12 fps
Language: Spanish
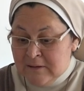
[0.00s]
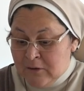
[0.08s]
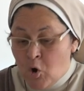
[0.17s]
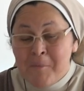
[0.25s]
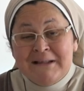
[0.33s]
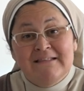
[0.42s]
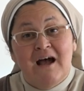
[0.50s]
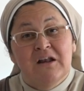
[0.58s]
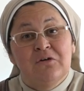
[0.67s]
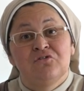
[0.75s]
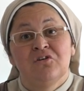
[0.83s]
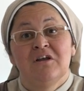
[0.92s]

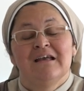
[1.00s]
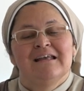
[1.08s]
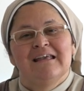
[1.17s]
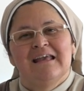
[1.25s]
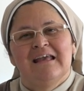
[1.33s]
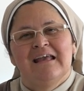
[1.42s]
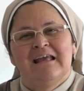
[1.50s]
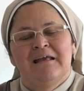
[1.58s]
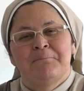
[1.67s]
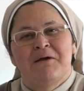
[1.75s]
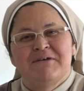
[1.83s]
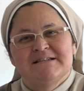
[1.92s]
comentarios que
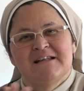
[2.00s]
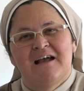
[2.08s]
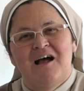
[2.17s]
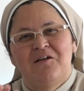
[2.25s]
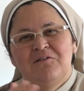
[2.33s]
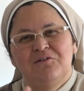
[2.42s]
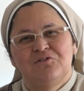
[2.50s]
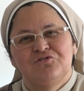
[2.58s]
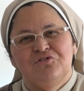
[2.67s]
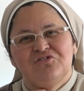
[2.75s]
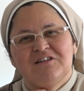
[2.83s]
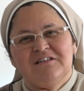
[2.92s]
me habéis dejado en los
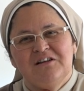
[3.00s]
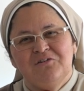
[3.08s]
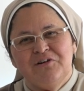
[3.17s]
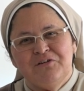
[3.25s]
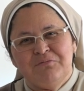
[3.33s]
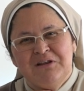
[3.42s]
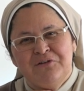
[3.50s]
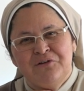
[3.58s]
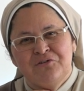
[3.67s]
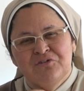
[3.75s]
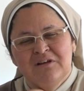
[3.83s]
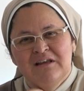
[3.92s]
dos anteriores
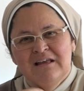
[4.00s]
vídeos